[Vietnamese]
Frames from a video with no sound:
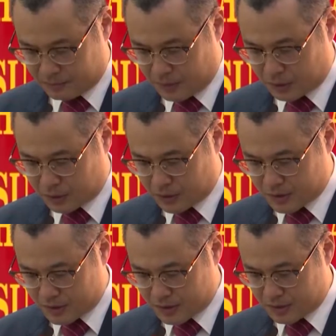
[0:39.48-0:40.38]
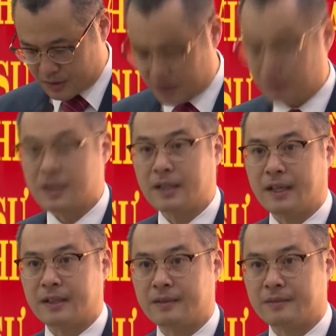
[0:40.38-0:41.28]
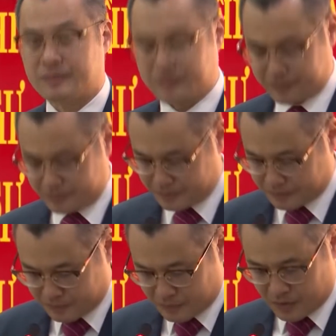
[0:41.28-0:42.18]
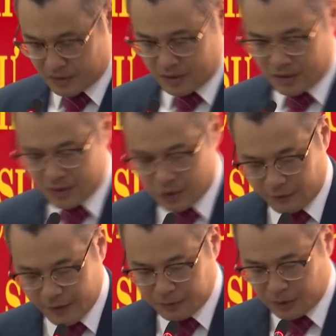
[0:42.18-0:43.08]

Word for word: quê quán Từ Liêm, Hà Nội, trình độ chuyên môn, thạc sĩ quản